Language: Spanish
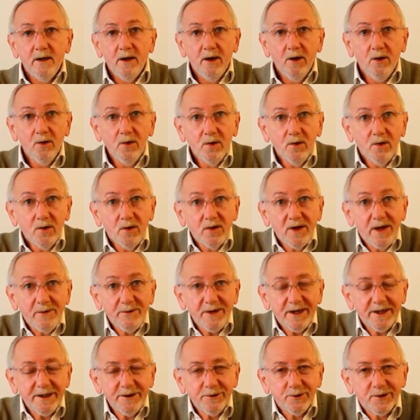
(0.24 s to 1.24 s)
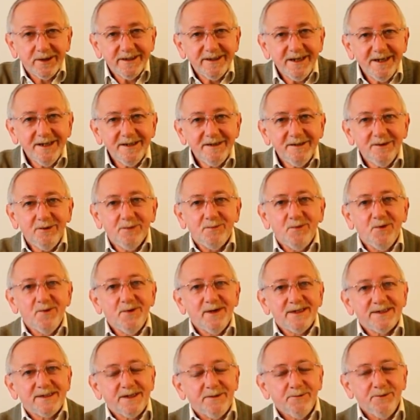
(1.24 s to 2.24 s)
Hola viajeros, ¿qué tal? ¿Cómo
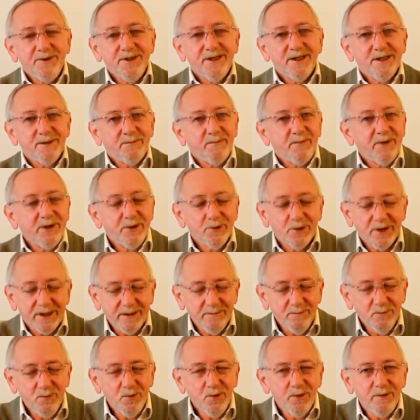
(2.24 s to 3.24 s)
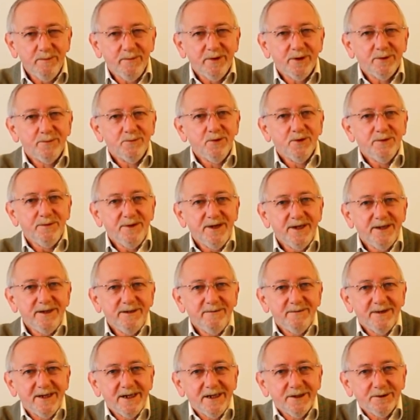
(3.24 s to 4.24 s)
va esa vida? Espero que muy, pero muy bien
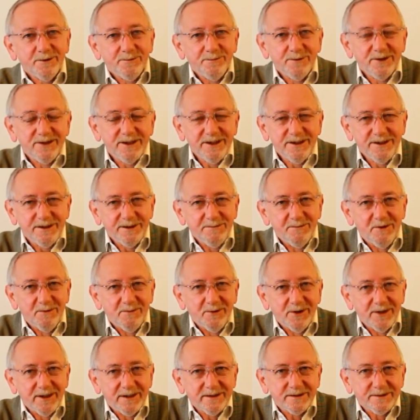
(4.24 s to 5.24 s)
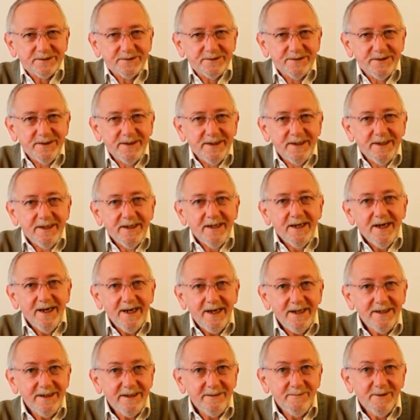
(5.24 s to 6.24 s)
y me alegro muchísimo por eso.
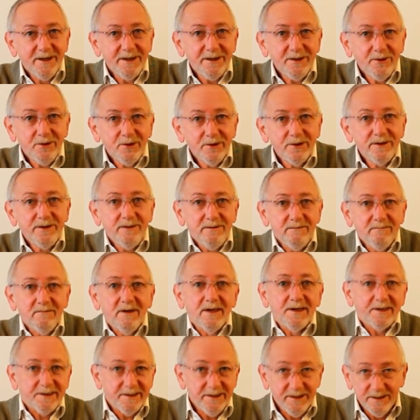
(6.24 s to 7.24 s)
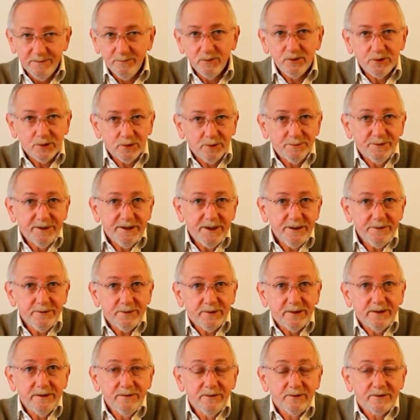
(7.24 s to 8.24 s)
El tema de hoy, a raíz de muchos comentarios
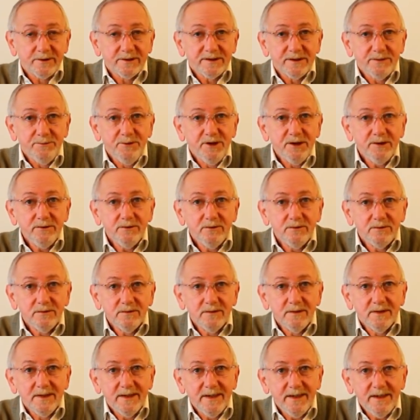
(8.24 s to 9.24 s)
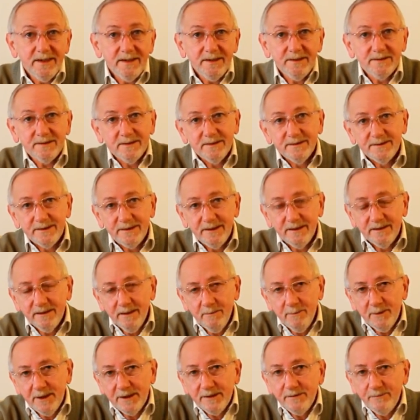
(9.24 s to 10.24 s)
que he ido recibiendo, es si
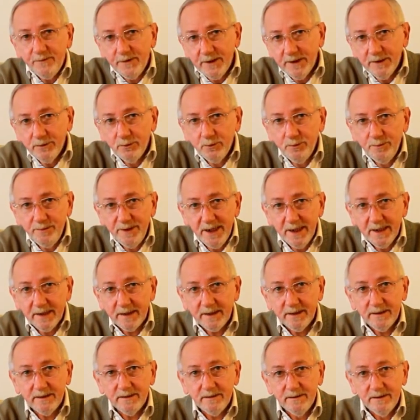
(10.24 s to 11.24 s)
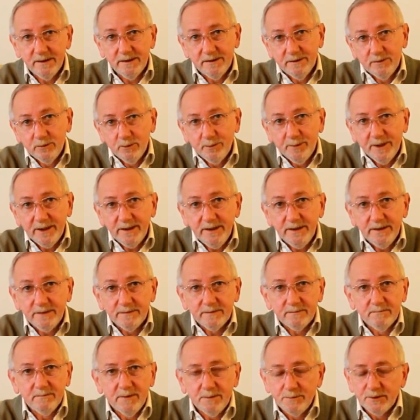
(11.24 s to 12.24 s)
estás planificando un viaje desde tu
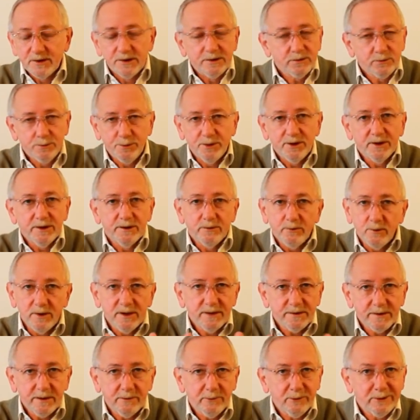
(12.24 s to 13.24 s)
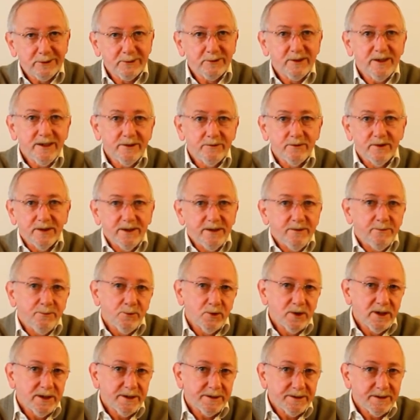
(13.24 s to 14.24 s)
país, vamos a suponer que tú eres ecuatoriano y quieres
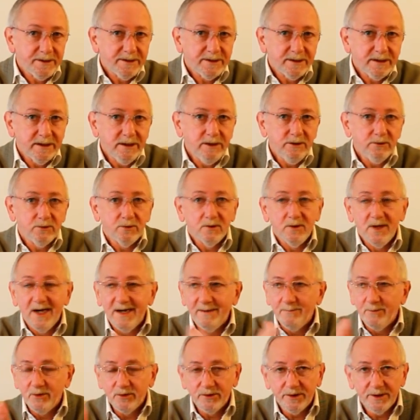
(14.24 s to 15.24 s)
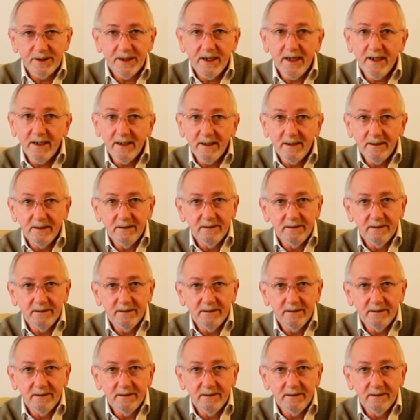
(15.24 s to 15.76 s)
volar desde Quito a Montreal